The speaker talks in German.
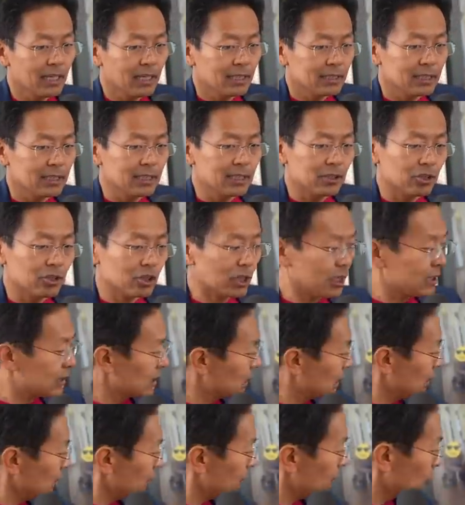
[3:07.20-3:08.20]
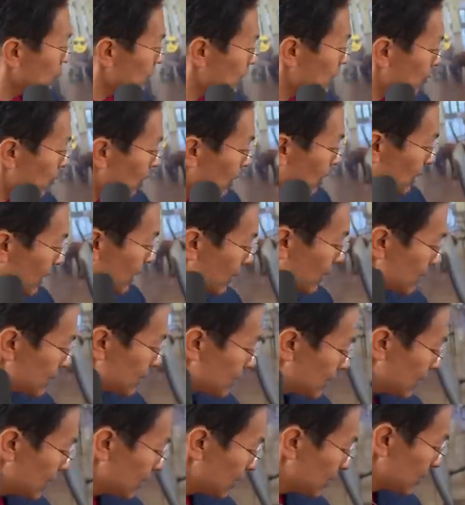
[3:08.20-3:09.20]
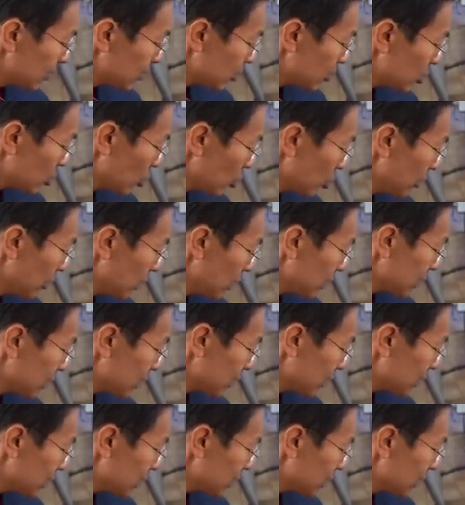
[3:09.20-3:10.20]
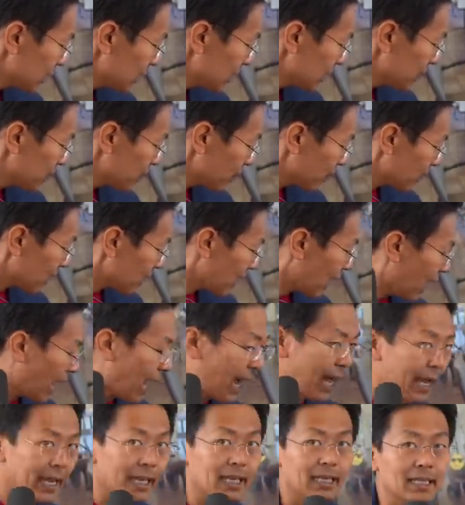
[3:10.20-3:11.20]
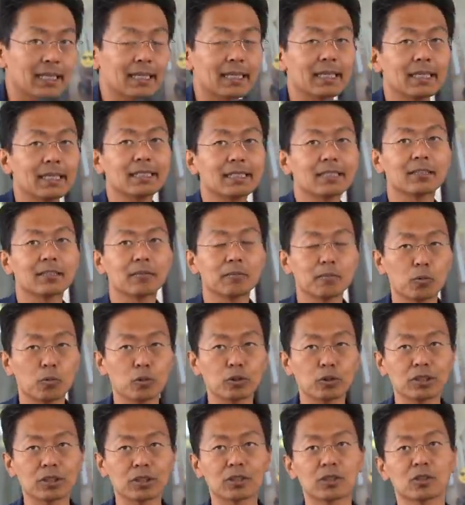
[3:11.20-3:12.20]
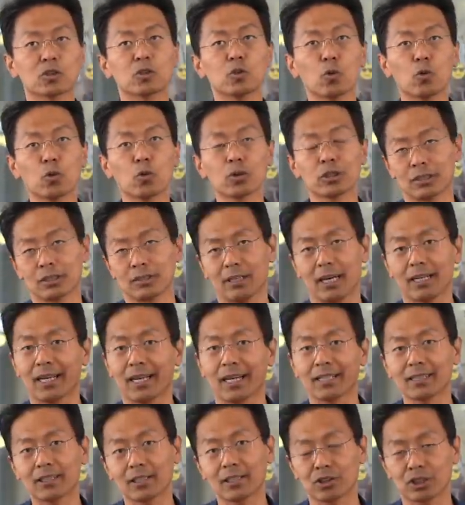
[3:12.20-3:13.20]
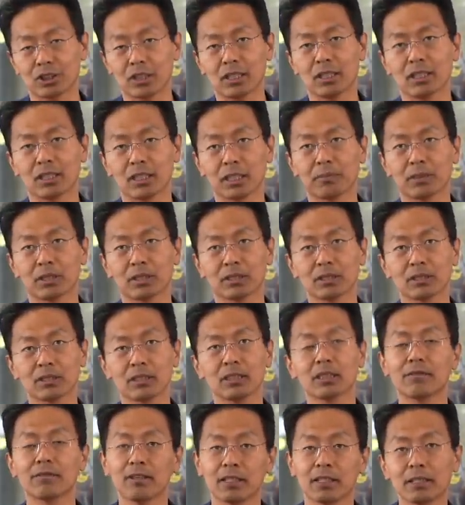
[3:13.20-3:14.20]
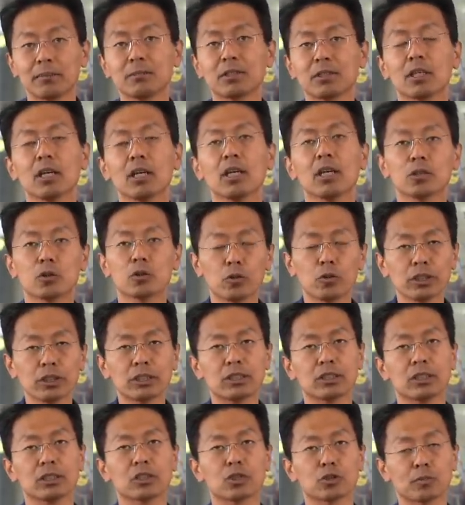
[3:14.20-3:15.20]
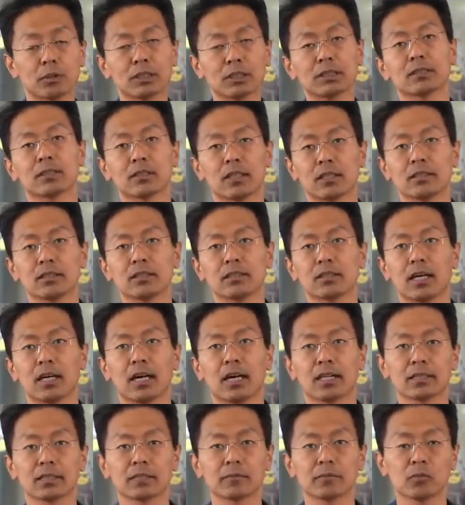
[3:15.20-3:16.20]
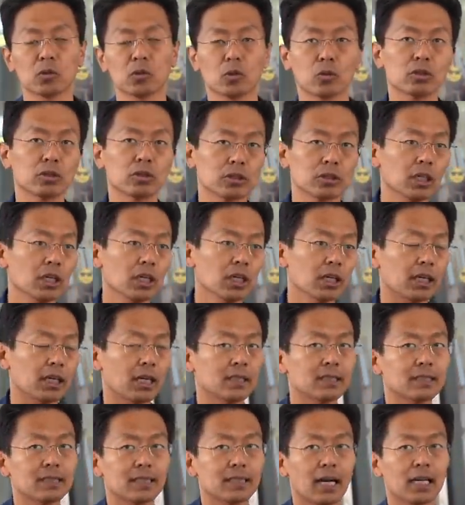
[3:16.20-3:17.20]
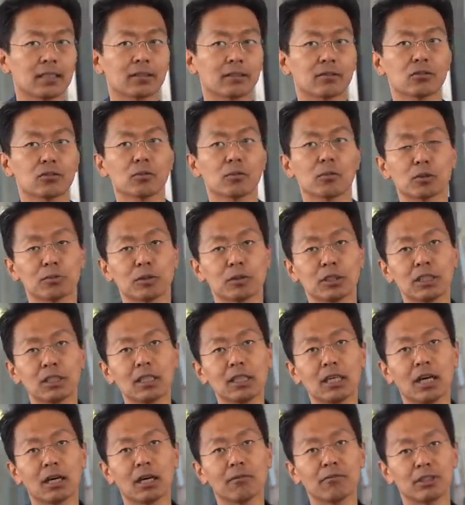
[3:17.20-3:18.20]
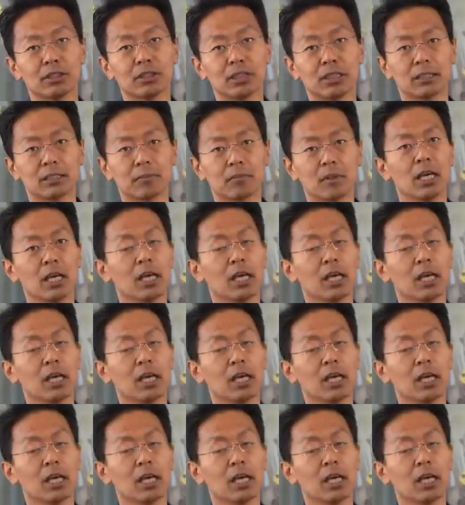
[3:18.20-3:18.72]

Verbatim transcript: Die Strategie von die Partei ist allerdings so, dass die eigentlichen Positionen an anderer Stelle repräsentiert werden, nämlich durch die Spitzenkandidaten und Kandidaten. Zum Beispiel hier haben wir den